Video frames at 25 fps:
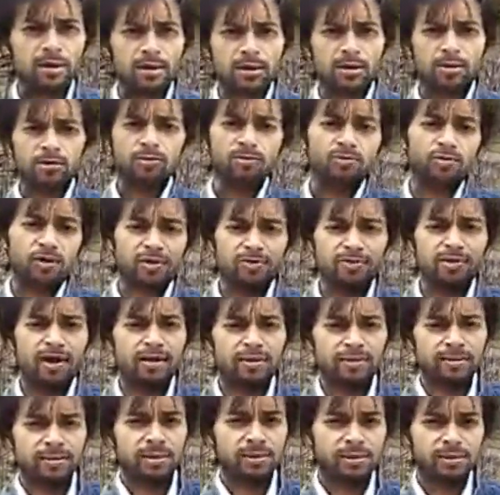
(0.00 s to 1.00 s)
अराउंड फाइव
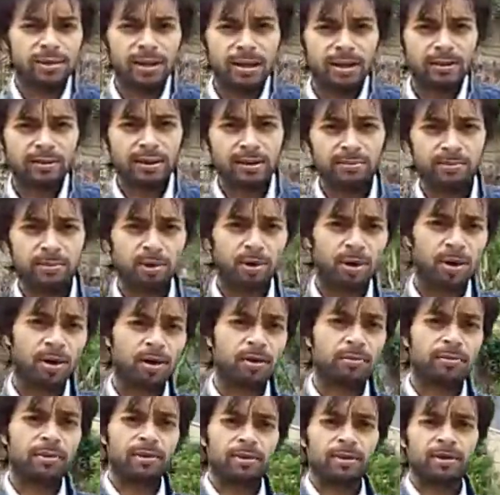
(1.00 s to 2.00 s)
लैक्स सिक्स लैक्स आपको
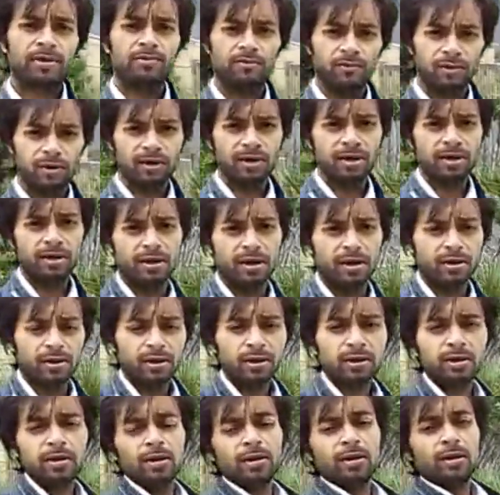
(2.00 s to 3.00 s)
लगाना पड़ता है वन ईयर के
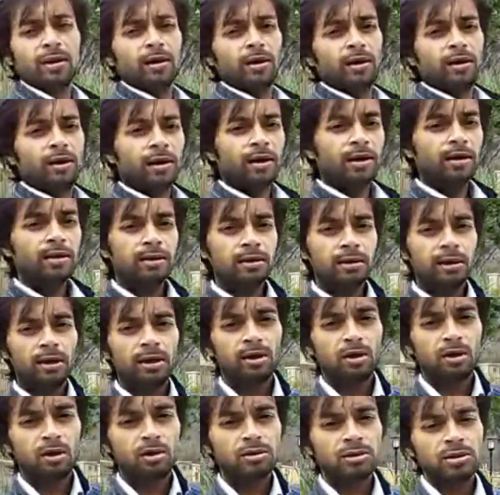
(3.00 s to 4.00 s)
लिए लेकिन ये
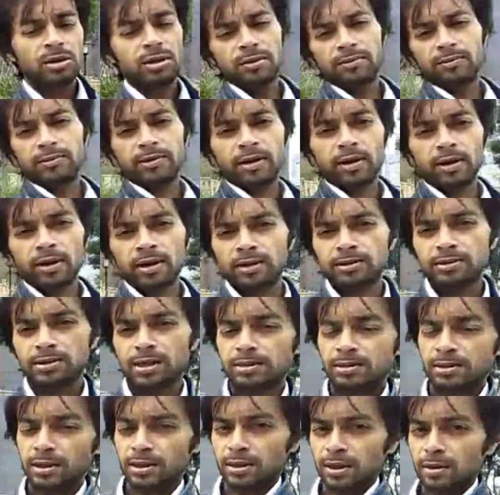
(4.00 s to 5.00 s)
कॉस्ट रिकवर करने के साथ
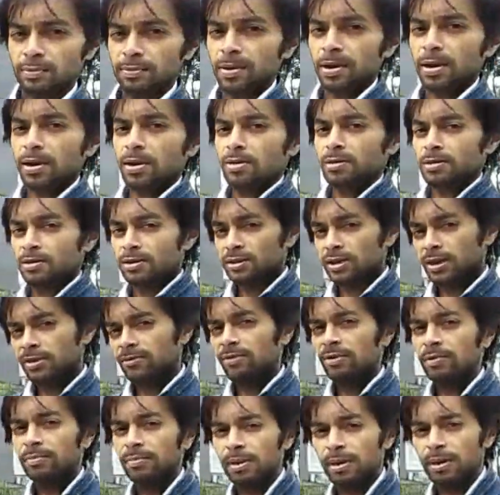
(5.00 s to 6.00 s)
साथ आप
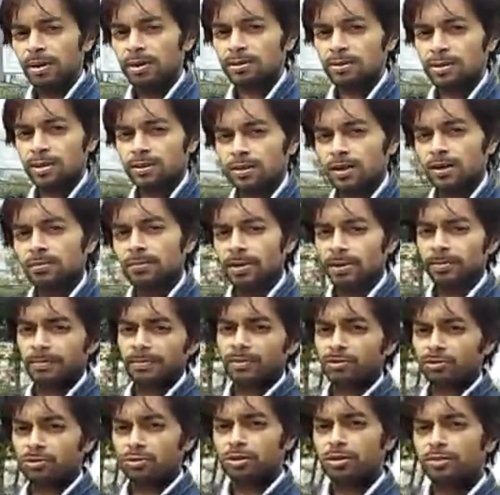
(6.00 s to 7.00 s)
सेविंग भी कर सकते हैं मैंने अपने
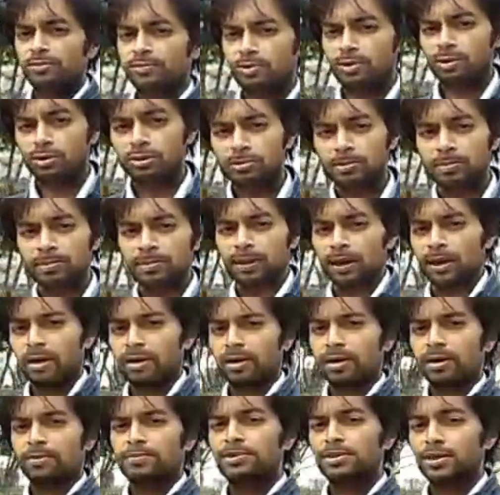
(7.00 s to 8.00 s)
दूसरे वीडियोज़ में बताया
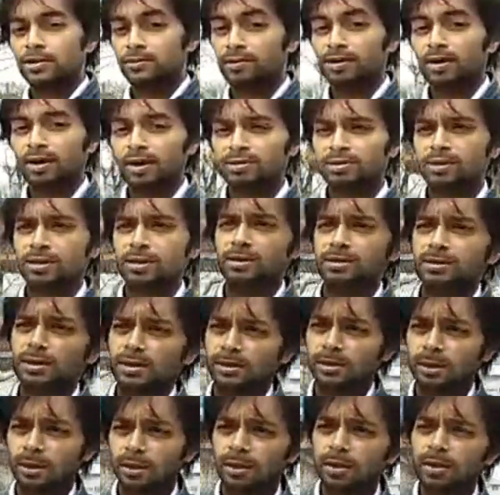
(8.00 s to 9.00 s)
कि आप सेविंग कैसे कर
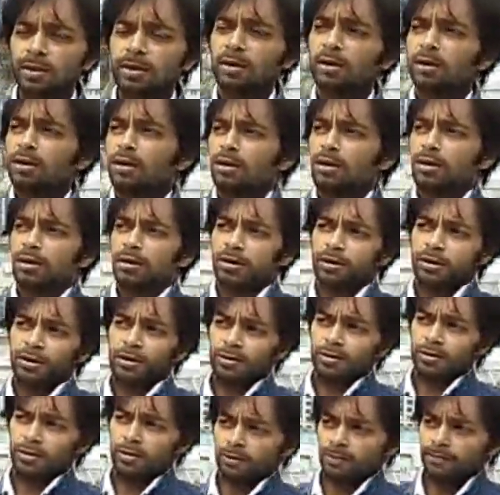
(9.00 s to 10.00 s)
सकते हैं
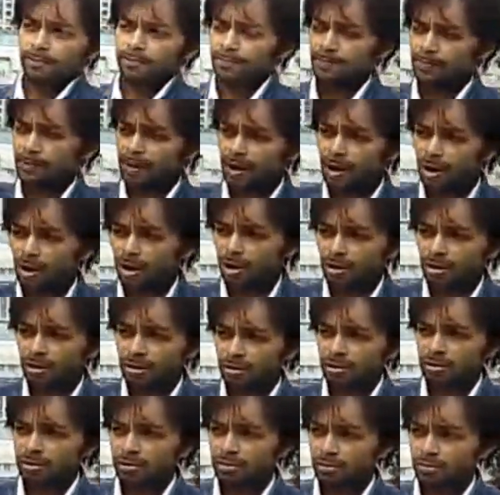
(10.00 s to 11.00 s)
आ, और
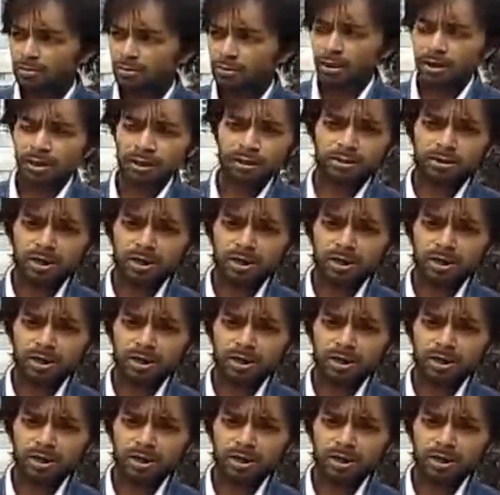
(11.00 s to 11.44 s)
देखिए